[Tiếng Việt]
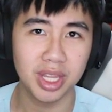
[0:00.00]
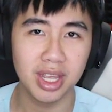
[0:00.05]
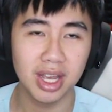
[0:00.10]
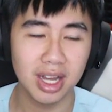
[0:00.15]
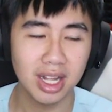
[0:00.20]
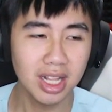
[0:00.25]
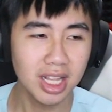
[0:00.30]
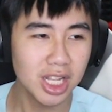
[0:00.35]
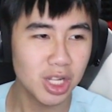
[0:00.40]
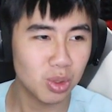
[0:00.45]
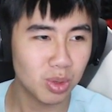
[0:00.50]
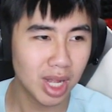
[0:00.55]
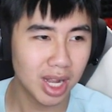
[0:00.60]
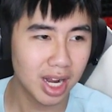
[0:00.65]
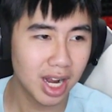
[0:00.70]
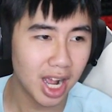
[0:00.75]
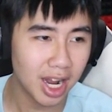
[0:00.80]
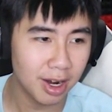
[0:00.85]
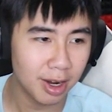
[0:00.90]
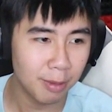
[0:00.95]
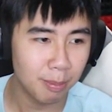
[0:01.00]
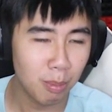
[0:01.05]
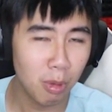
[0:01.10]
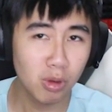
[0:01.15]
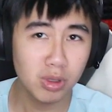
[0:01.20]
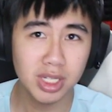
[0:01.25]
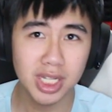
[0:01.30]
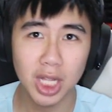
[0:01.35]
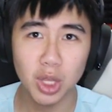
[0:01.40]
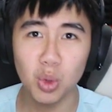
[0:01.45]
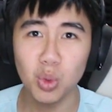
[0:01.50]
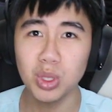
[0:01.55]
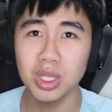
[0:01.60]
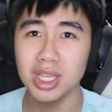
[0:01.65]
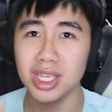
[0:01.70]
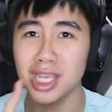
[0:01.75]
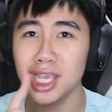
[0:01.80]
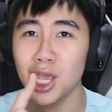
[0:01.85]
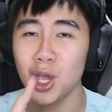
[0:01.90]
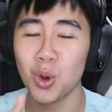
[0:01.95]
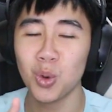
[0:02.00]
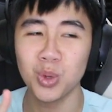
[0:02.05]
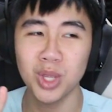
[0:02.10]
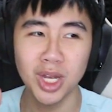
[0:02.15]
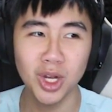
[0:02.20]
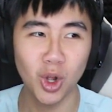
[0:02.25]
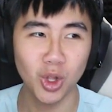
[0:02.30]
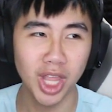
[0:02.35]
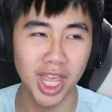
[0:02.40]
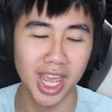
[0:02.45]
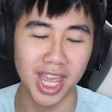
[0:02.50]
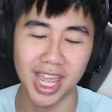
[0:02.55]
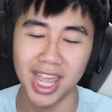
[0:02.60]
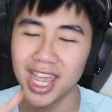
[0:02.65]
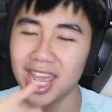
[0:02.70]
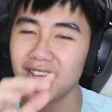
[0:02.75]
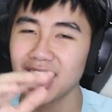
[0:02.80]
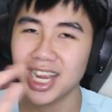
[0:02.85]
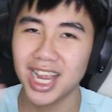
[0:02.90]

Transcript: tiếng thì chúng ta cần post status nhiều nhất có thể